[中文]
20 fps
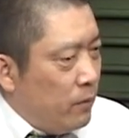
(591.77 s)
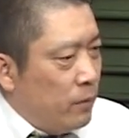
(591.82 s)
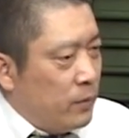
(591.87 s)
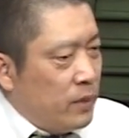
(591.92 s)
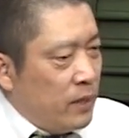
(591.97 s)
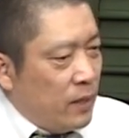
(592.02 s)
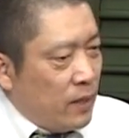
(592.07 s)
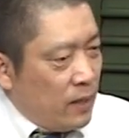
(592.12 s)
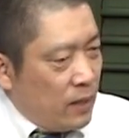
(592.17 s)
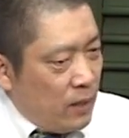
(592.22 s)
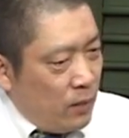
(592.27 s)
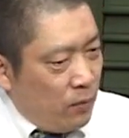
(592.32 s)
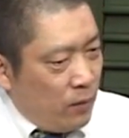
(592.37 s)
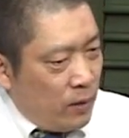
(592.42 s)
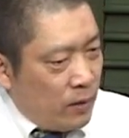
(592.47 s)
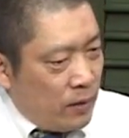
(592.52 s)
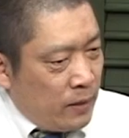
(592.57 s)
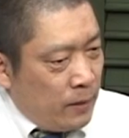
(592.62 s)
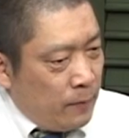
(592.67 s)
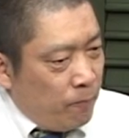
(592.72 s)
我们接着刚才话
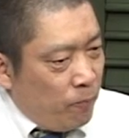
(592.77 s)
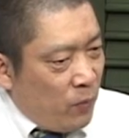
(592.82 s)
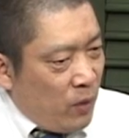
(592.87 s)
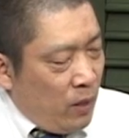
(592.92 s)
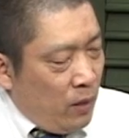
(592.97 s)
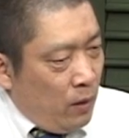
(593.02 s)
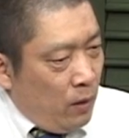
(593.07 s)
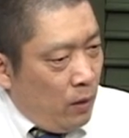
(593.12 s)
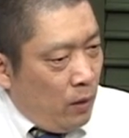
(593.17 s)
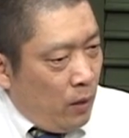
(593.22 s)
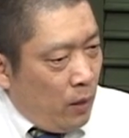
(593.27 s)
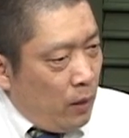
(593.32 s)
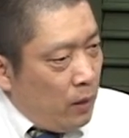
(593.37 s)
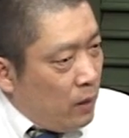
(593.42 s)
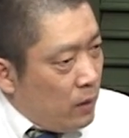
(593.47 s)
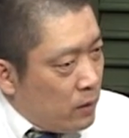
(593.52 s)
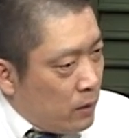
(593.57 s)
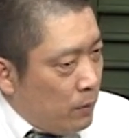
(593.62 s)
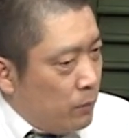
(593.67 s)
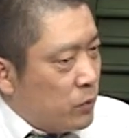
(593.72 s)
题，很
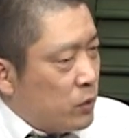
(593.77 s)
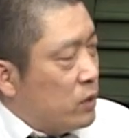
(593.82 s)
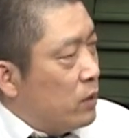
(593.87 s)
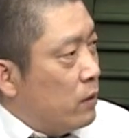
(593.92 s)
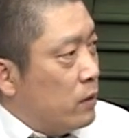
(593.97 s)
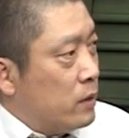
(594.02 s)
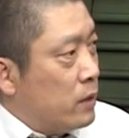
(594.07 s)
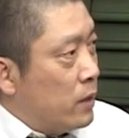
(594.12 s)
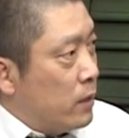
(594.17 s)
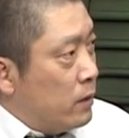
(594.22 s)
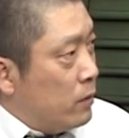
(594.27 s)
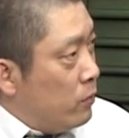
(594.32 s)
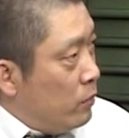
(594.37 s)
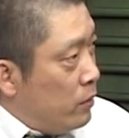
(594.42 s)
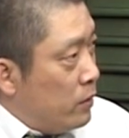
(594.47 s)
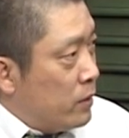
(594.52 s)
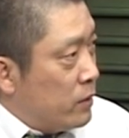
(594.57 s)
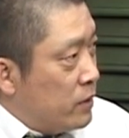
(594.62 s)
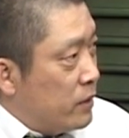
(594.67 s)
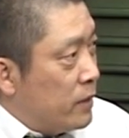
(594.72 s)
可能知道这个会
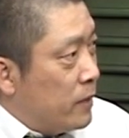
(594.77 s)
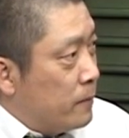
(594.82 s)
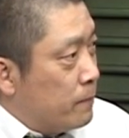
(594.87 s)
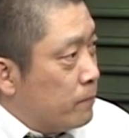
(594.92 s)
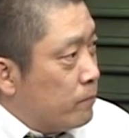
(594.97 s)
有的事件。